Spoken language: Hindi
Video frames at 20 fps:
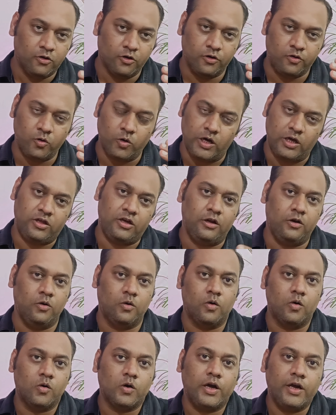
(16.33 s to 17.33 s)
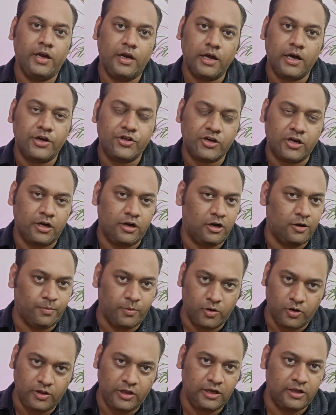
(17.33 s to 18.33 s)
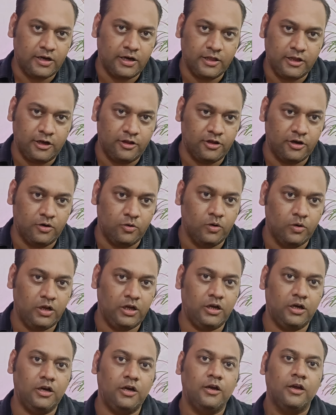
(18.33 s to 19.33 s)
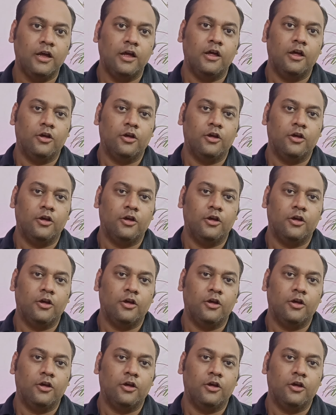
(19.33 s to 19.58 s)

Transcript: दोस्तों ऐसे लोगों का इलाज करना बहुत ही ज़्यादा ज़रूरी है